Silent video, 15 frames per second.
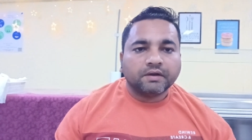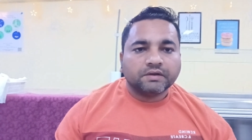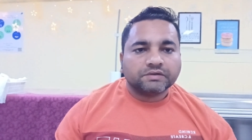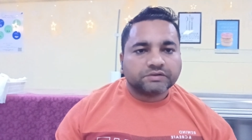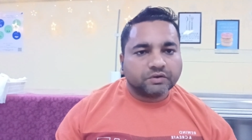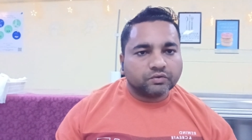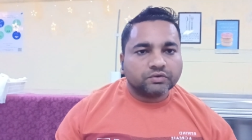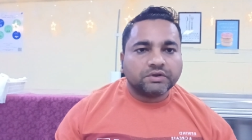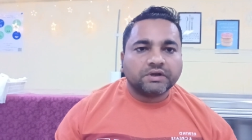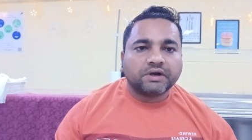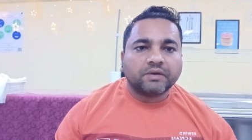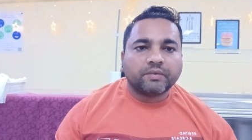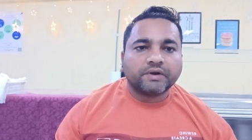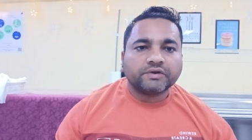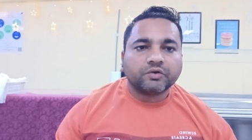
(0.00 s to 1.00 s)
सऊदी
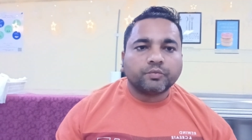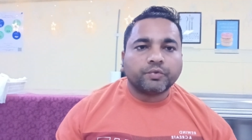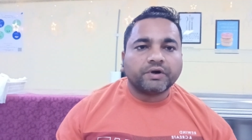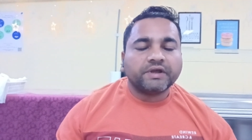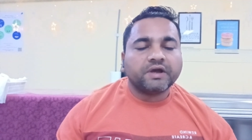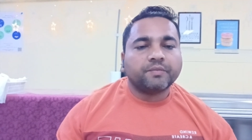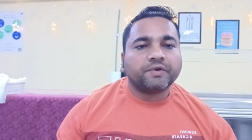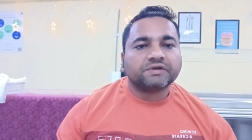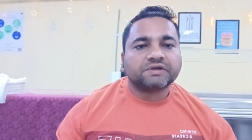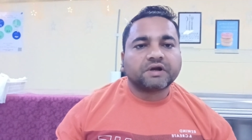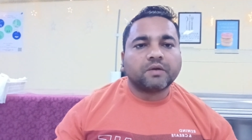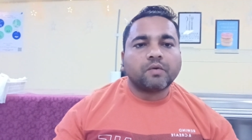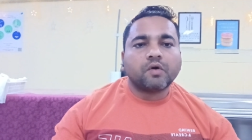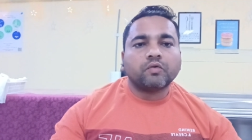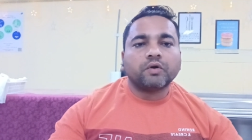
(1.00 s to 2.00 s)
अरब आ जाओ बढ़िया पैसा
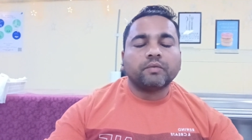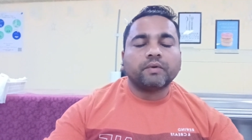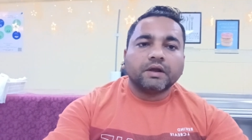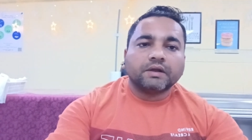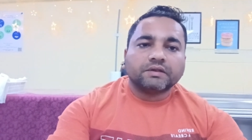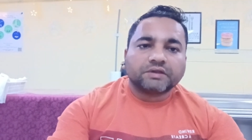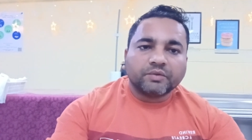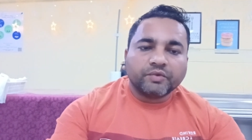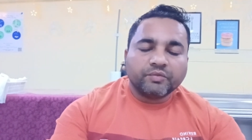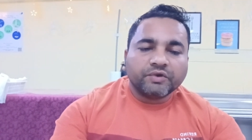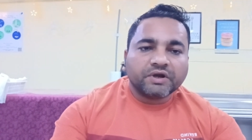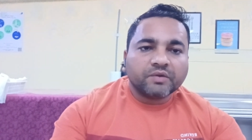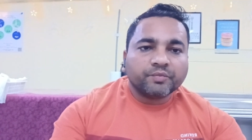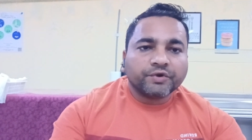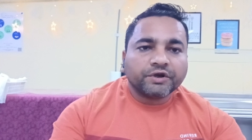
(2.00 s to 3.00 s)
कमाऊँगा भाई
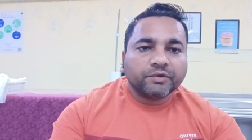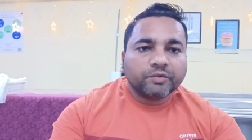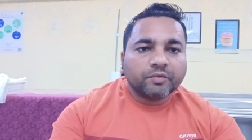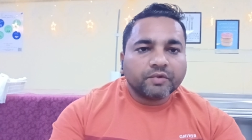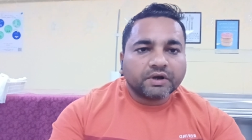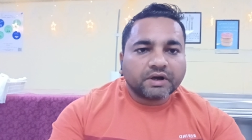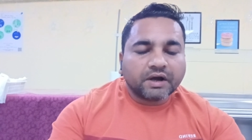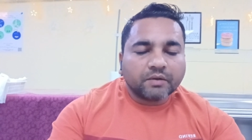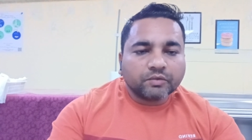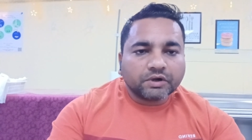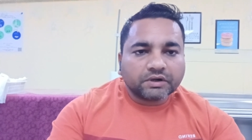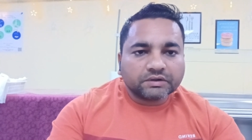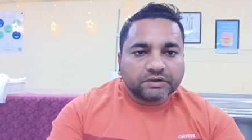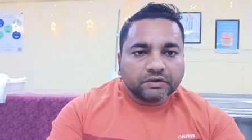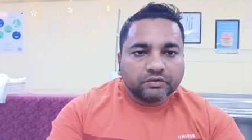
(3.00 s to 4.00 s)
तमीमी कंपनी में मैं काम
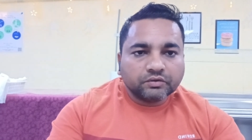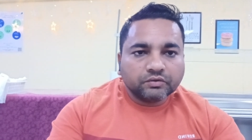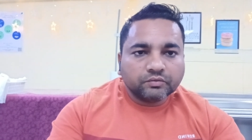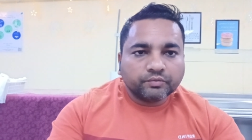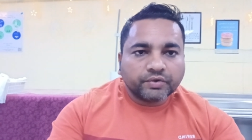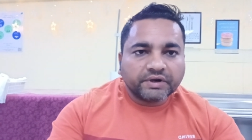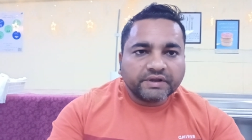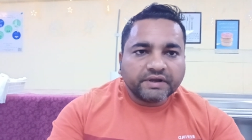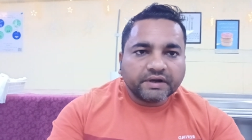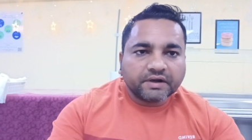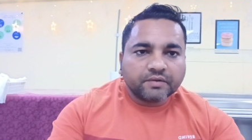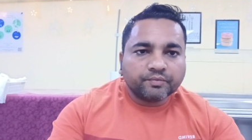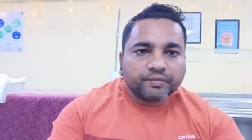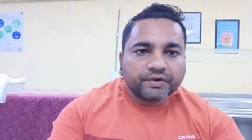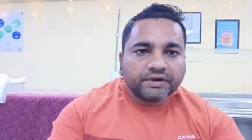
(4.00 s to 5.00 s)
करता हूँ बढ़िया
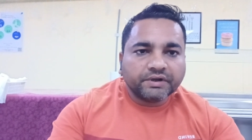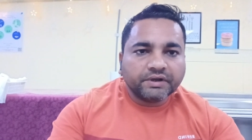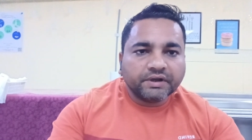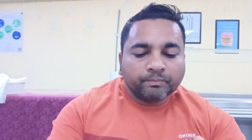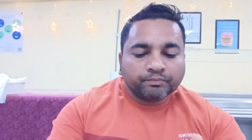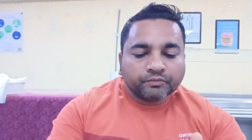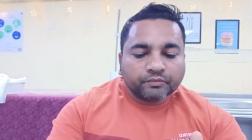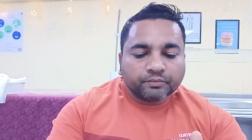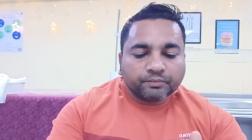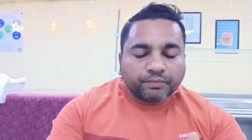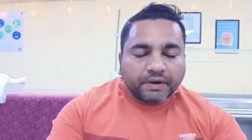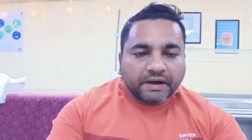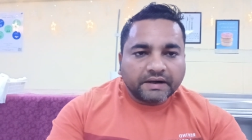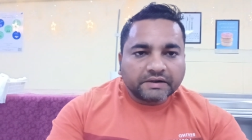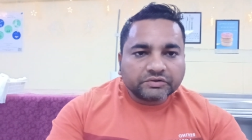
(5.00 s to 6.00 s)
कंपनी है
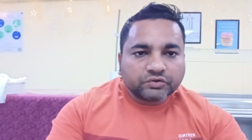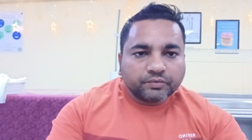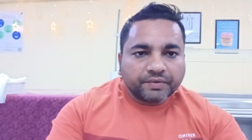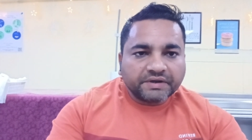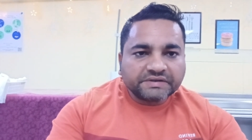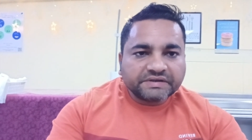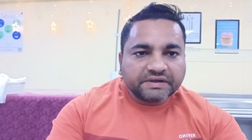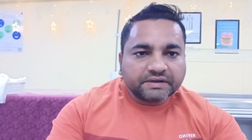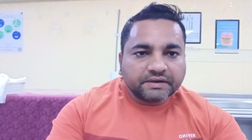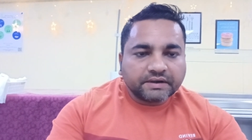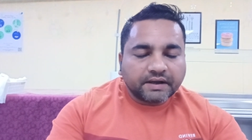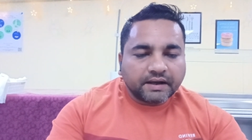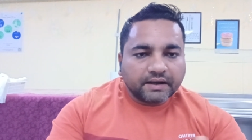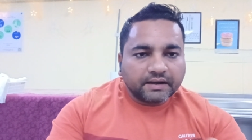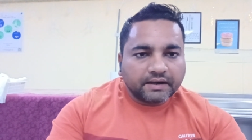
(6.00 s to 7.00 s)
सौ बेसिक
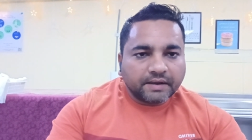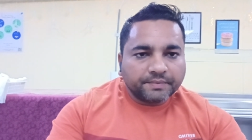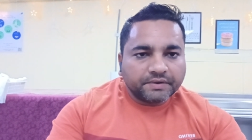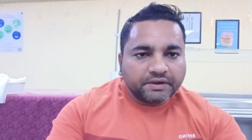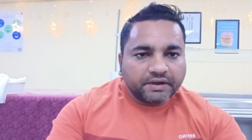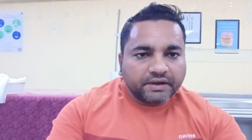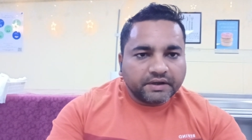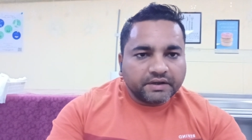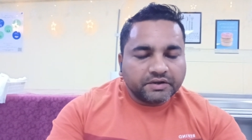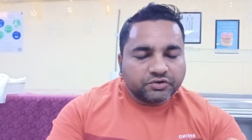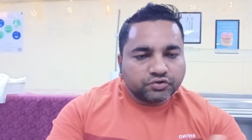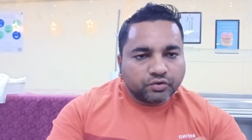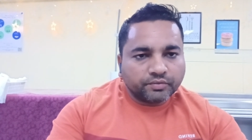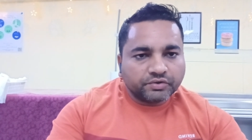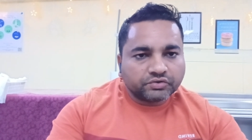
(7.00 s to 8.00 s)
अगर आपकी लगेगी
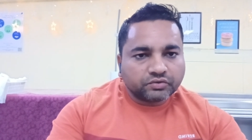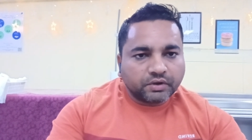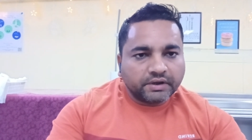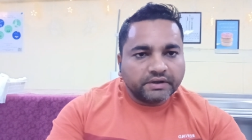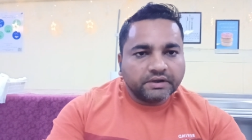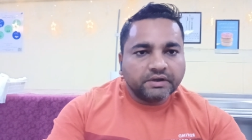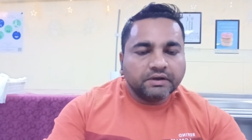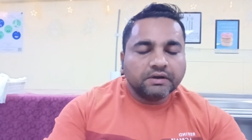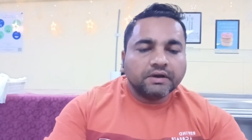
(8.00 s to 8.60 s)
सौ आएगी